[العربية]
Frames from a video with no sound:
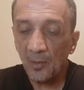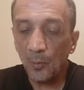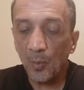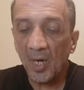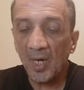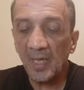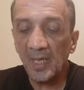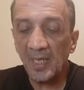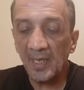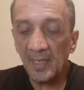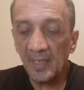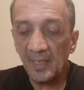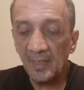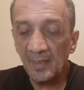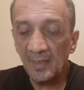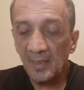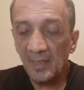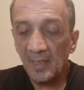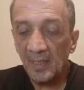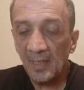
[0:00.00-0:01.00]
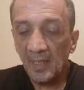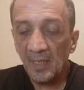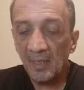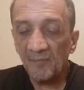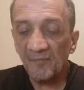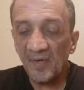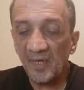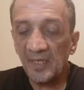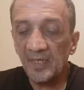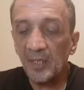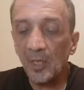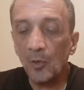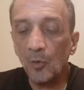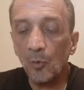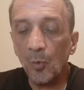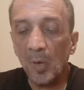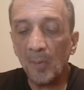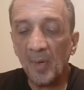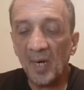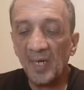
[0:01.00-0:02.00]
وعليه فإنه
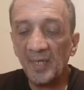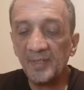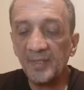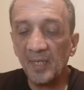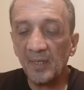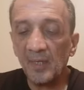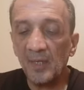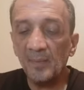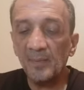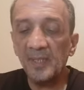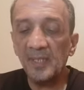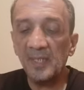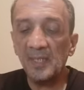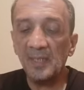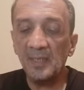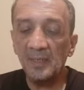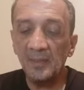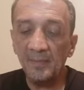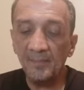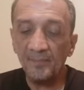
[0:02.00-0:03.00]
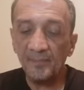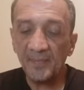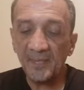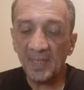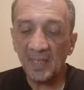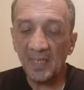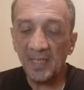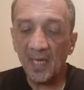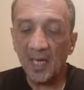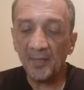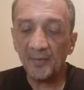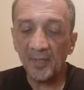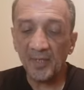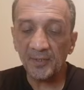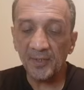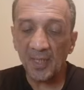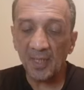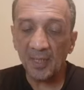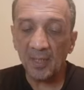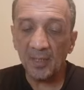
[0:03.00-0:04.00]
ومع احترامنا
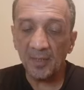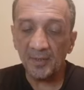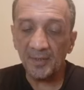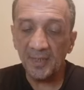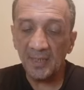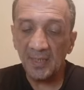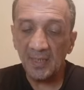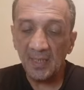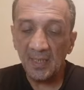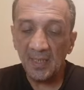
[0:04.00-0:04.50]
لحضرة القاضي